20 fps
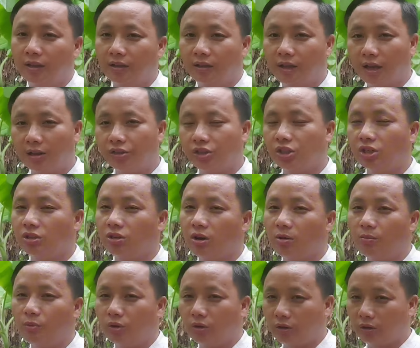ta chỉ nó
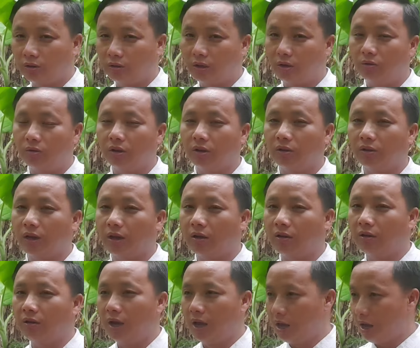một cần tàu cần tàu